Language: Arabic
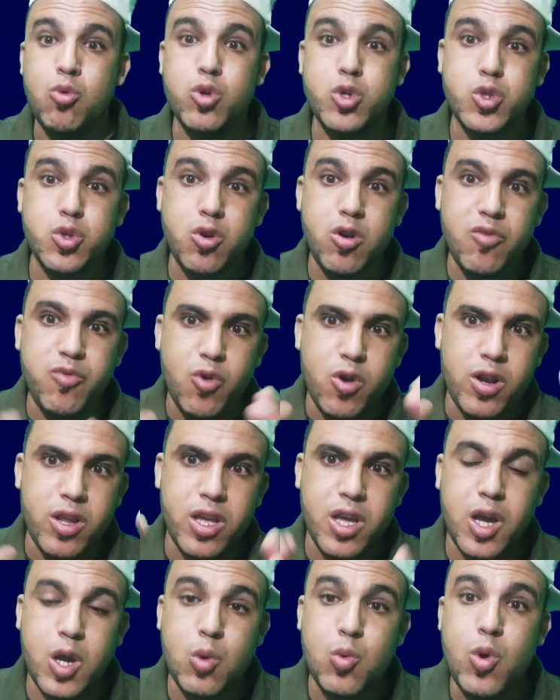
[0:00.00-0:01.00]
وشوفوا
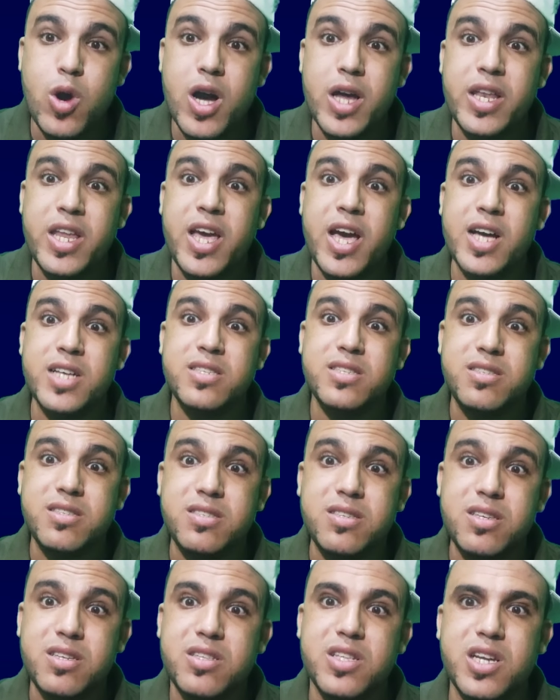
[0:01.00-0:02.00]
الاخوان هاد
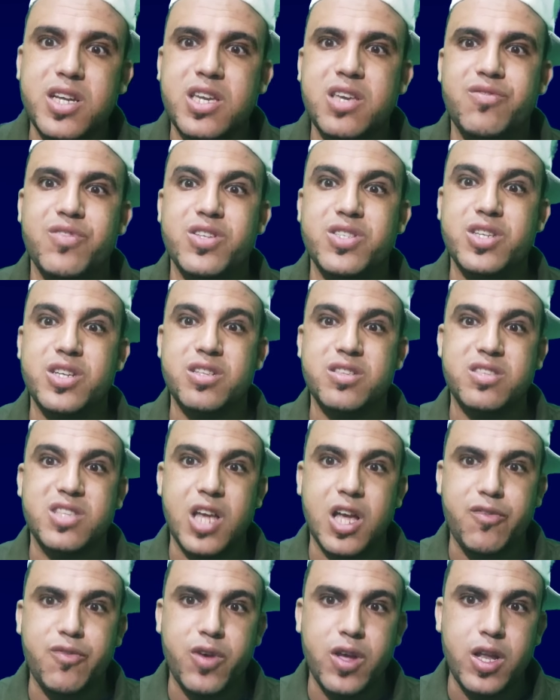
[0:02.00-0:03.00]
السيده كيفاش
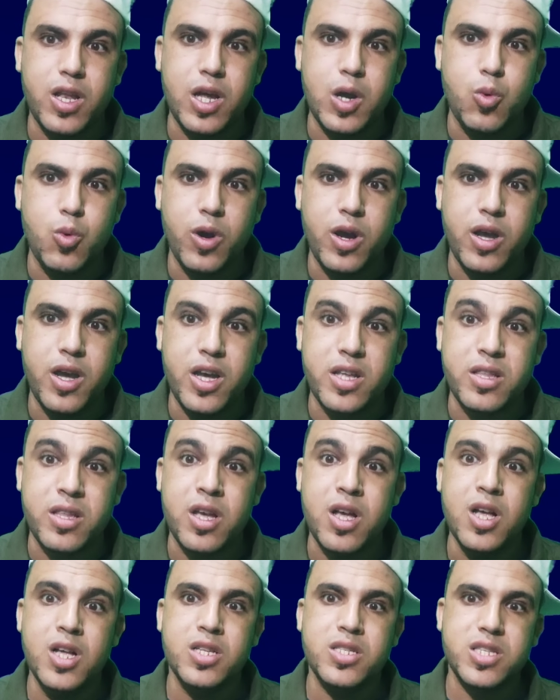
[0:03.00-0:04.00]
كتدافع على واحد
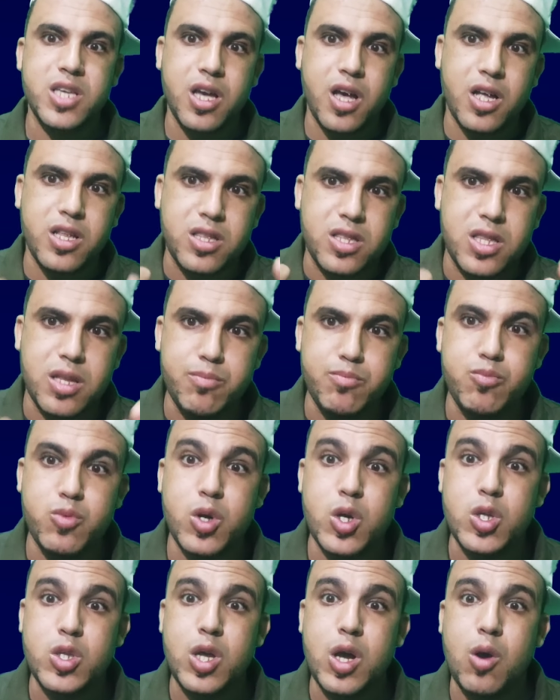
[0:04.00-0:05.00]
تقدم